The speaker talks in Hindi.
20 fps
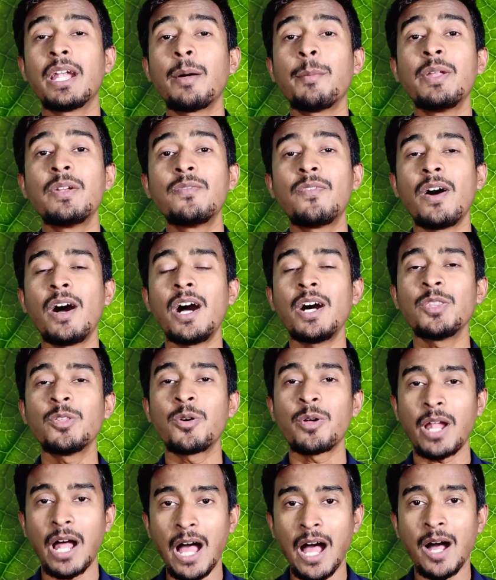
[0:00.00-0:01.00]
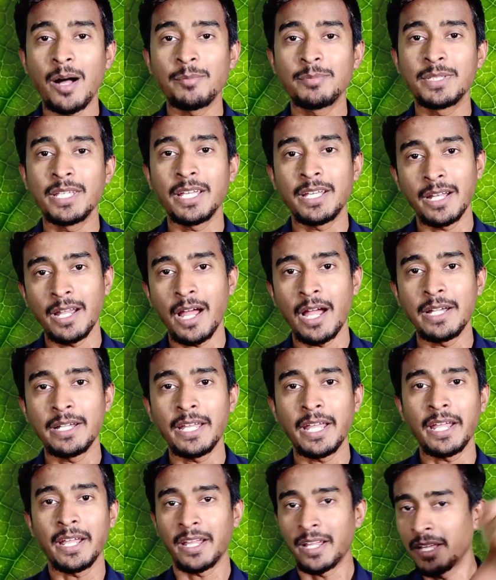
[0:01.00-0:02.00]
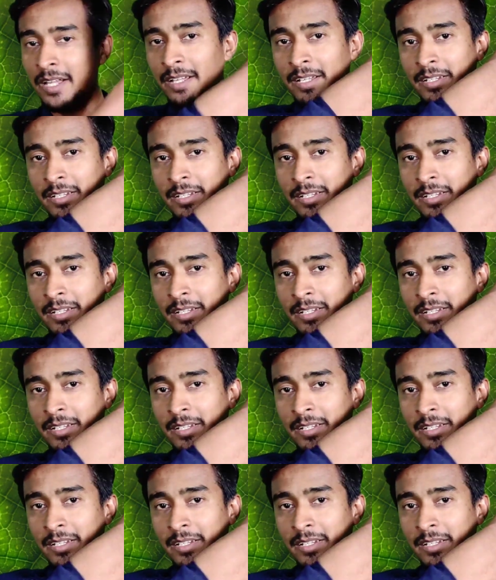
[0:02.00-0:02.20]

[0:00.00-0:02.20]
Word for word: मेरा नाम इरफान और आप देख रहे हैं आईटेक